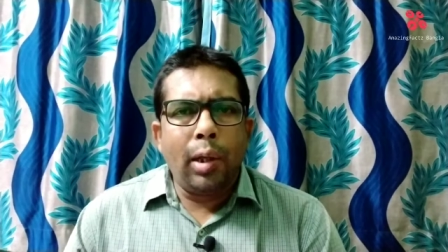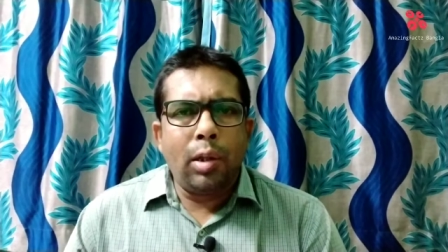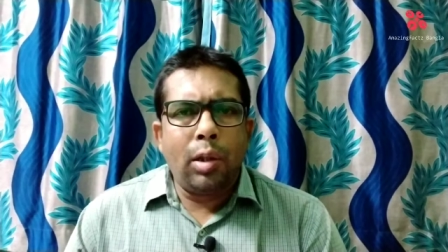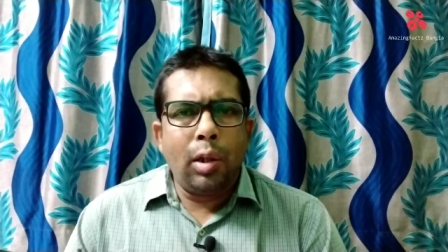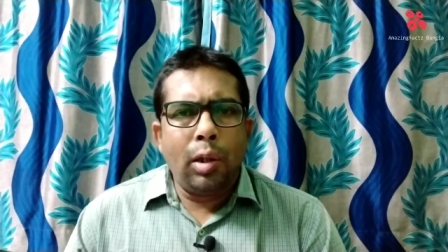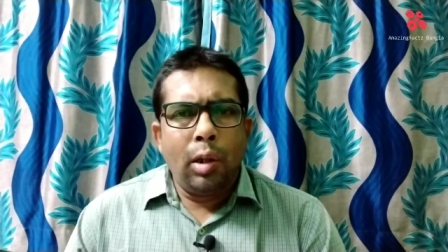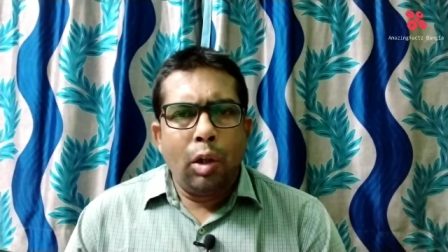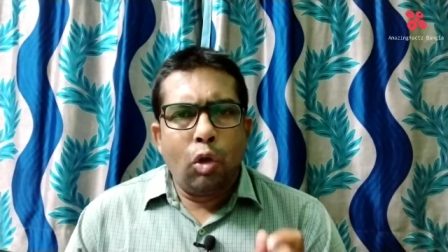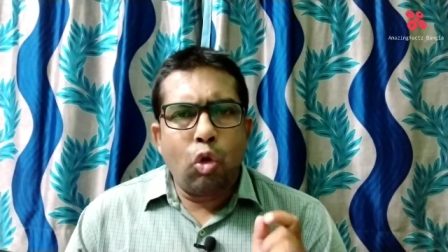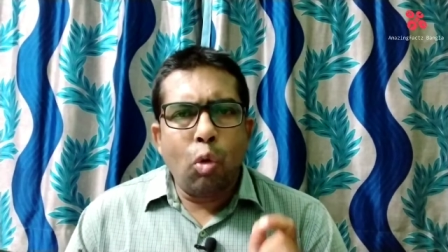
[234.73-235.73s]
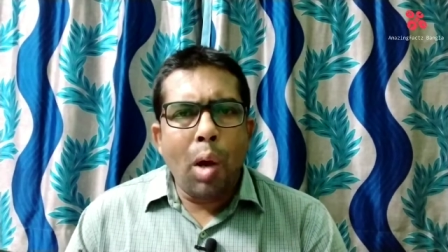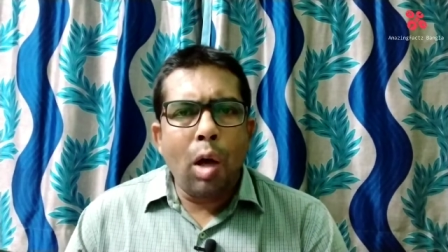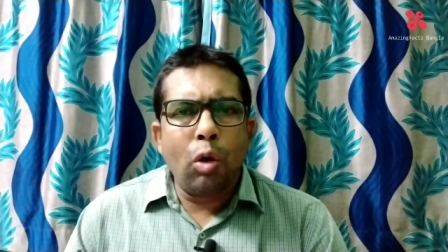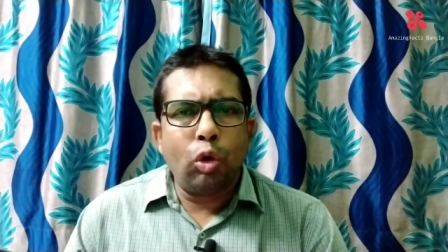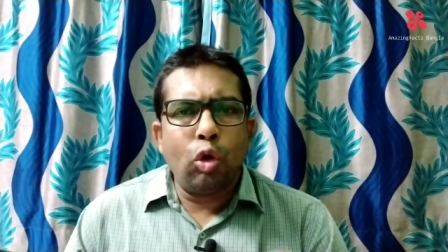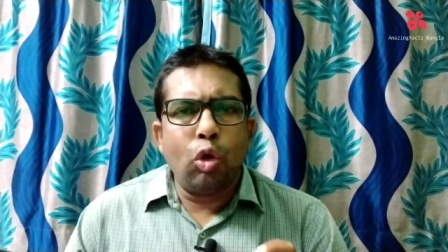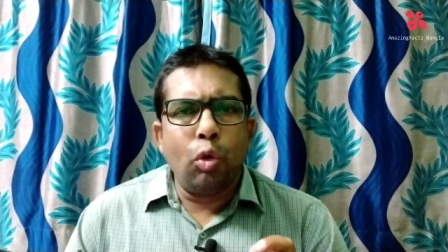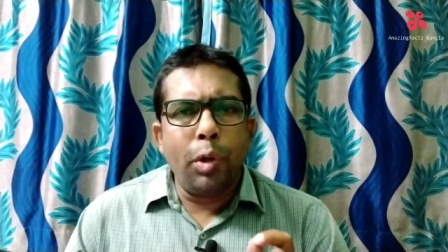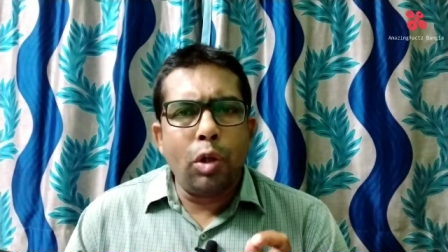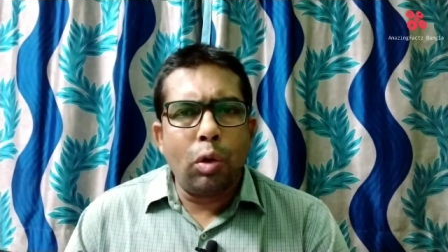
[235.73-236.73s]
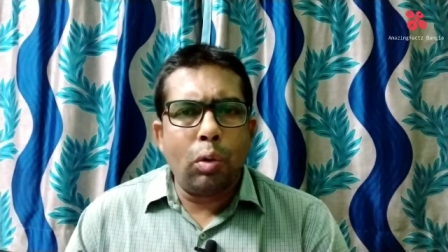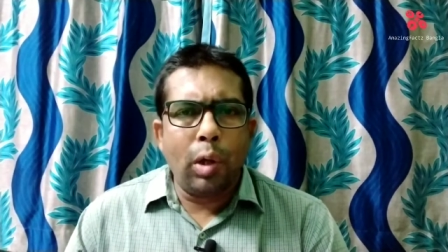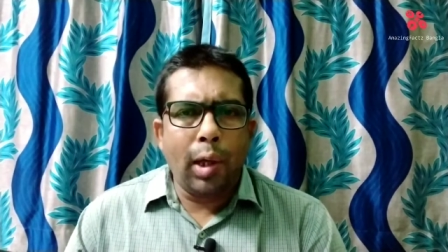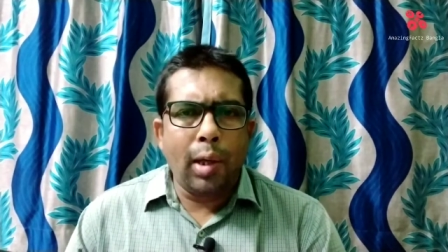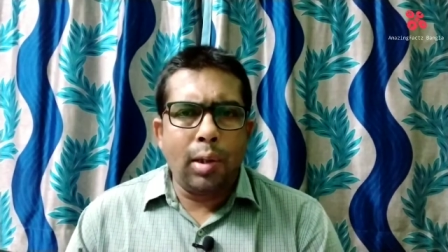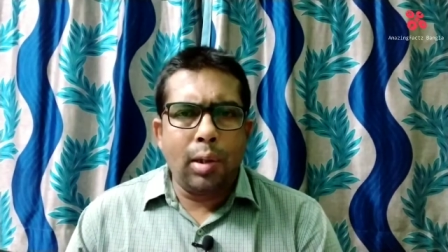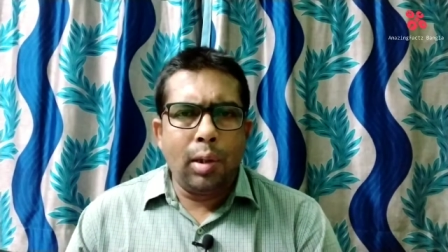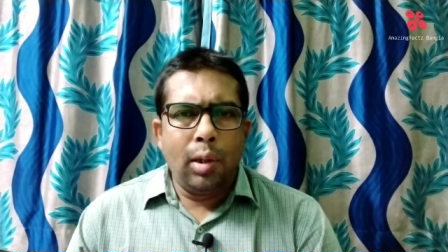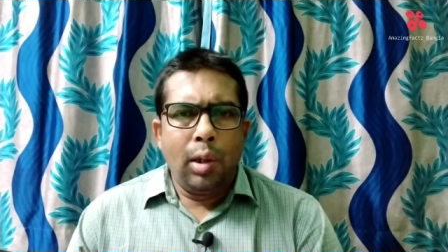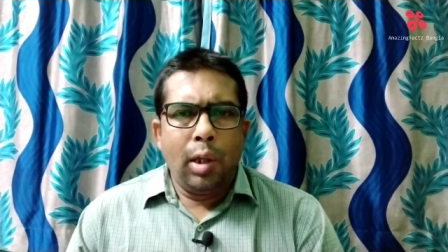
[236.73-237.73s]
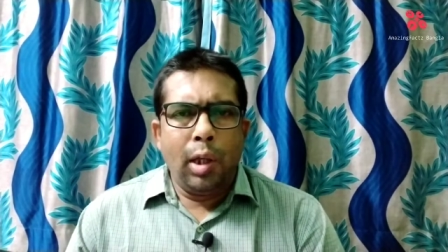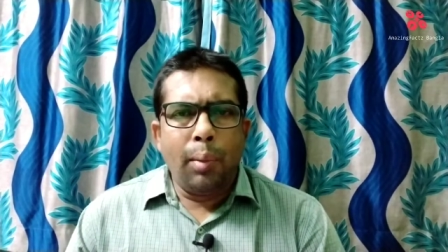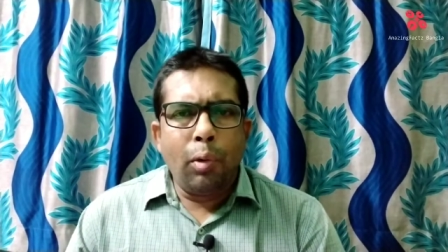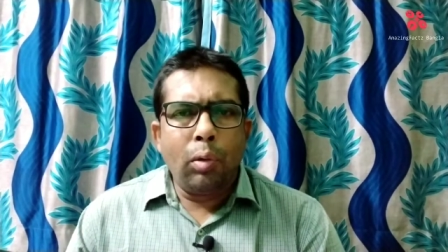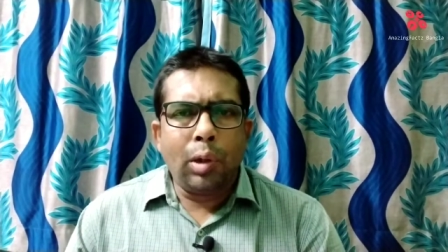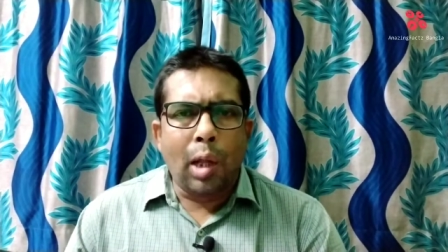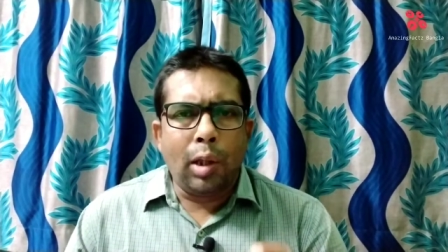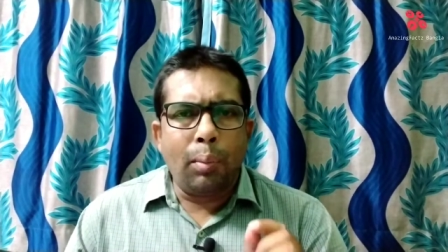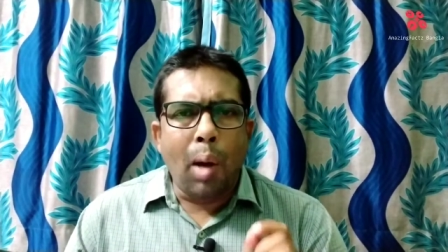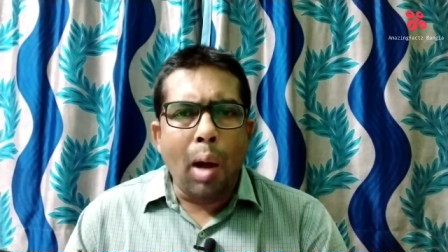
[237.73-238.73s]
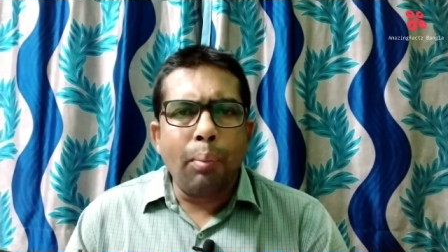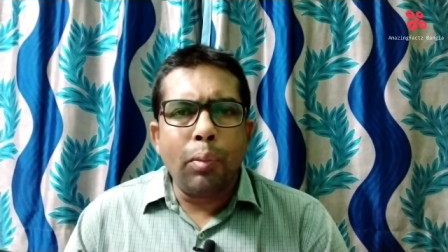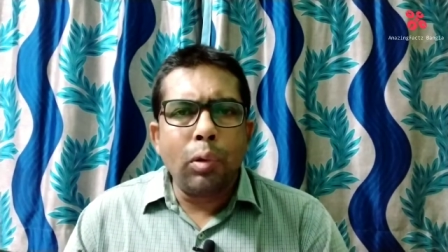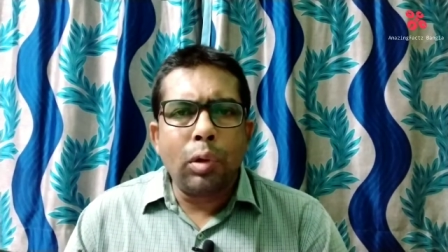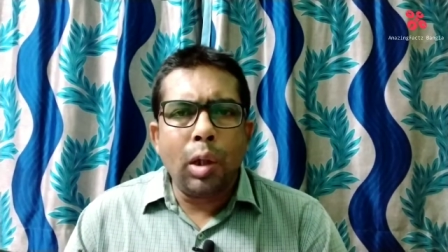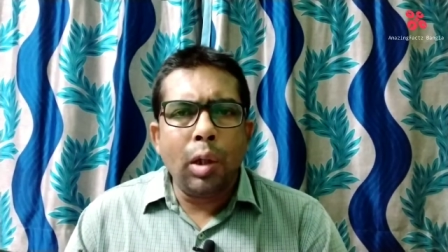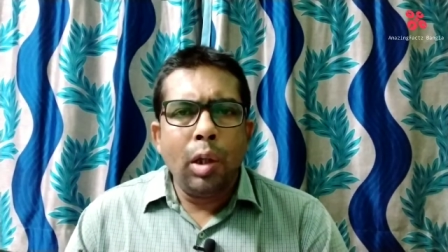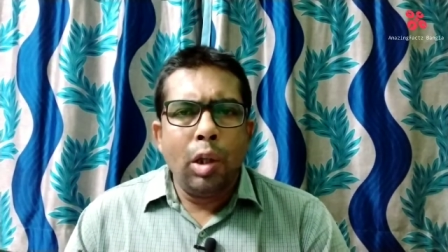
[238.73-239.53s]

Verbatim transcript: এগেনস্টে ক্রমাগত অভিযোগ করে গেছে এবং তাদের ভাবমূর্তি